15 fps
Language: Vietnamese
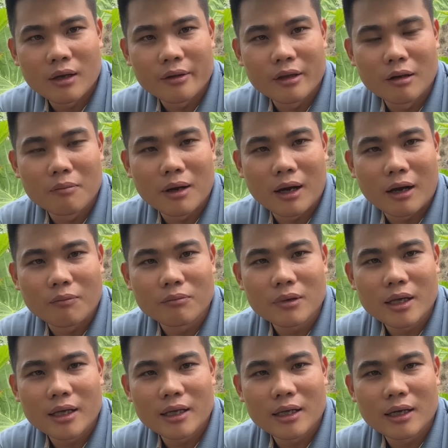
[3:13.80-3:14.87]
nhưng mà ông
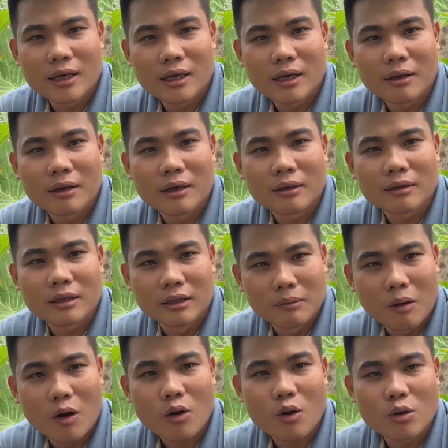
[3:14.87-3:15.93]
đi à, từ
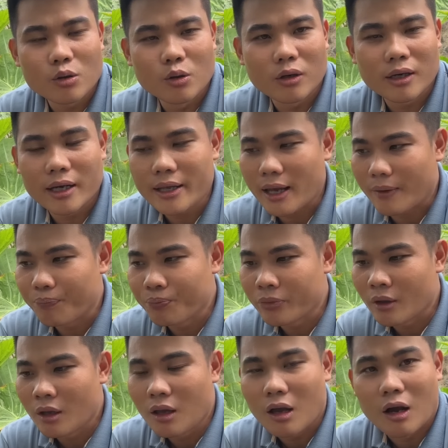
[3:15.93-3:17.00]
bỏ con ruột cả nhà
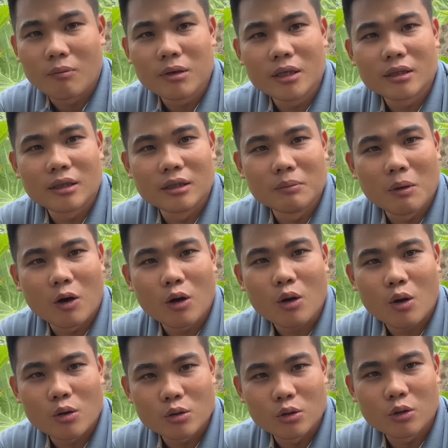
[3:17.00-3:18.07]
ông đi từ bỏ
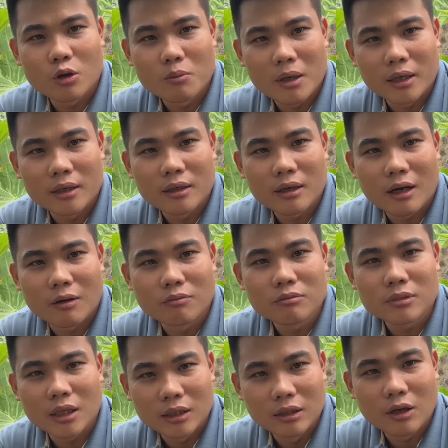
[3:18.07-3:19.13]
con ruột của mình ông
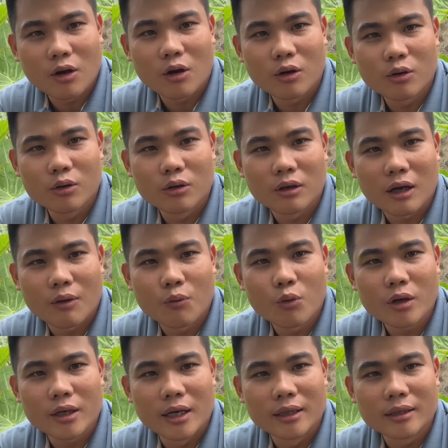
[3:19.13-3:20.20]
từ con luôn ông
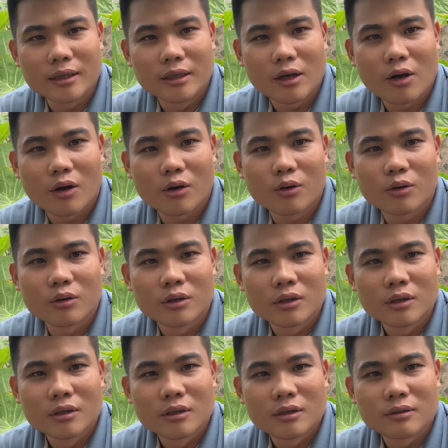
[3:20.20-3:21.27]
quyết định từ con luôn
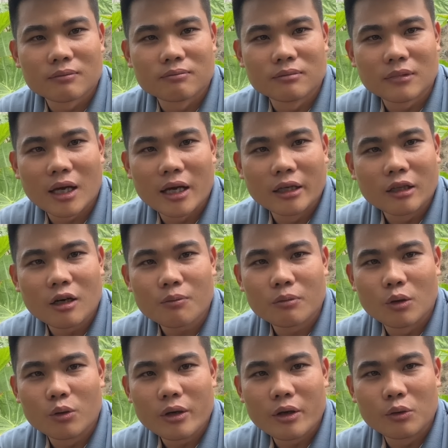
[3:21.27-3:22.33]
thề thốt
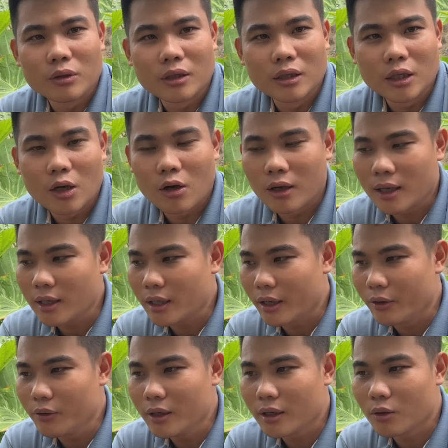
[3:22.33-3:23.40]
đủ điều từ con các
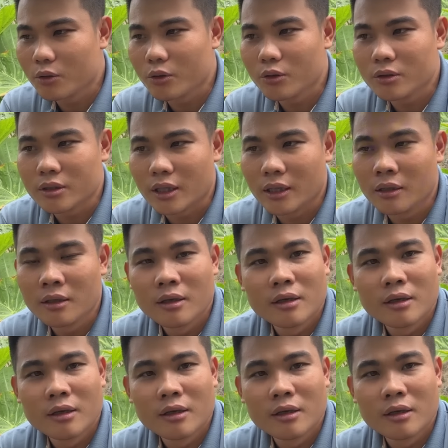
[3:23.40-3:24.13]
kiểu ha cô chú anh chị